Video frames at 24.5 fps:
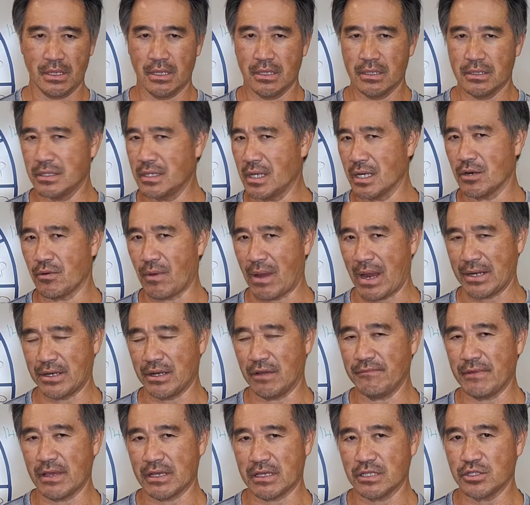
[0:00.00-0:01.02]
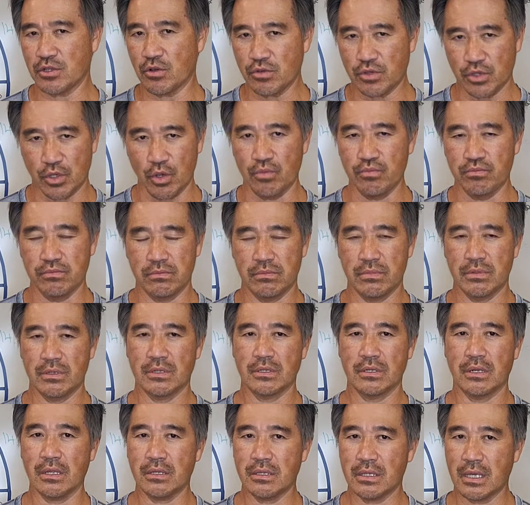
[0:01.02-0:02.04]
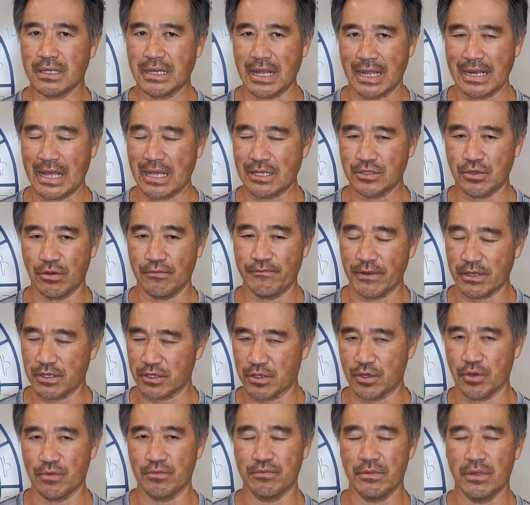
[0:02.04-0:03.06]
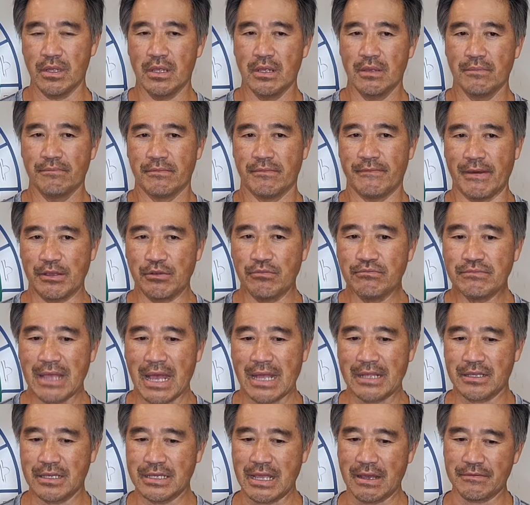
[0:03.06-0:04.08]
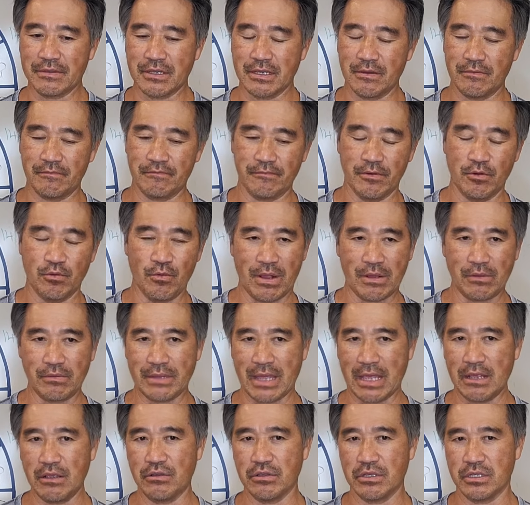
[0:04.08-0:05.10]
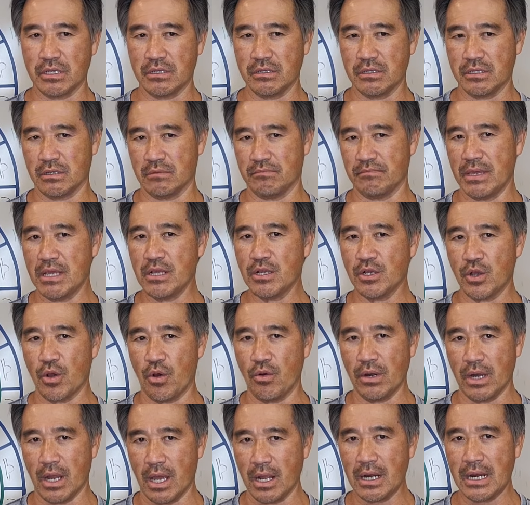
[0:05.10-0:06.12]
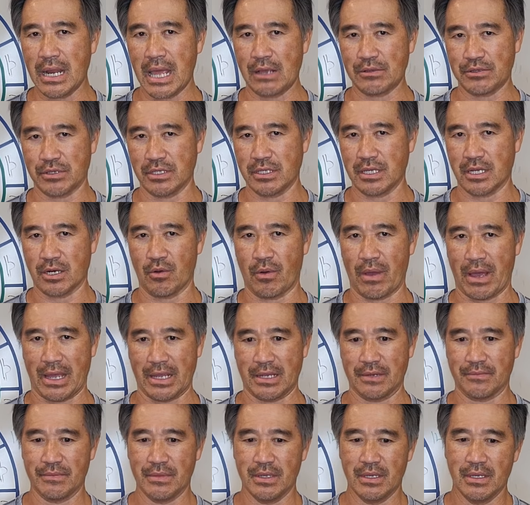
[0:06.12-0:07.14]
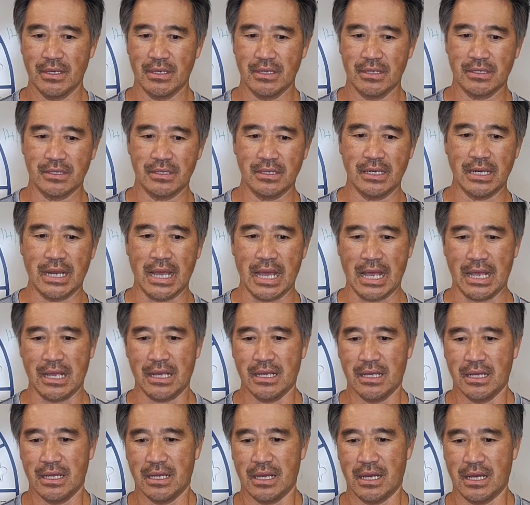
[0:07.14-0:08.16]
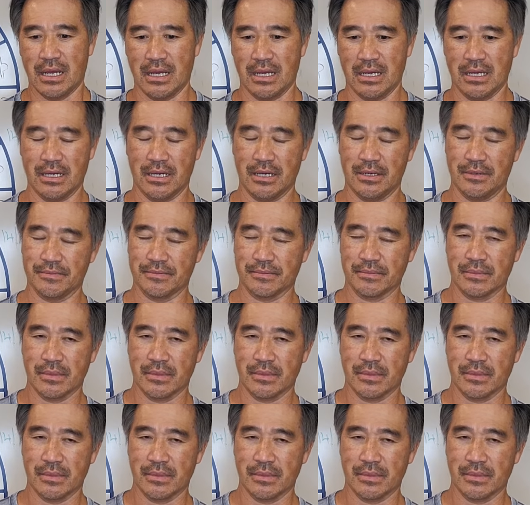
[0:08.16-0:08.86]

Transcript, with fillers: nhân loại nói về cái số chung nó tất cả đa số phần chung vậy chúng ta thì gian thì vừa qua chúng thấy những sự biến cố lớn lao cho nhân loại như là uh,